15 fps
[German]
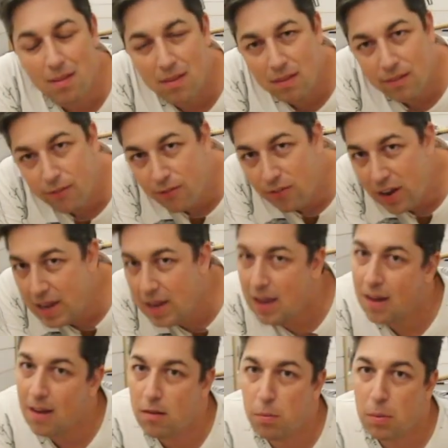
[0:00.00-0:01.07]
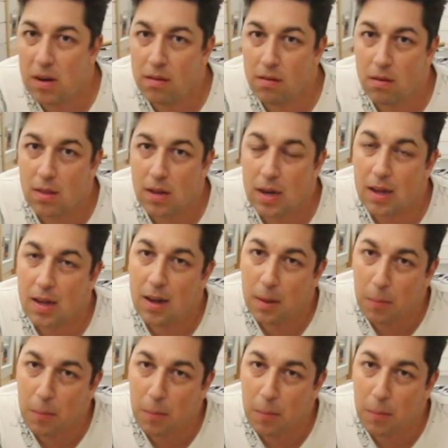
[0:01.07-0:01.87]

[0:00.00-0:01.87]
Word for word: zu wenig Espresso-Trinker,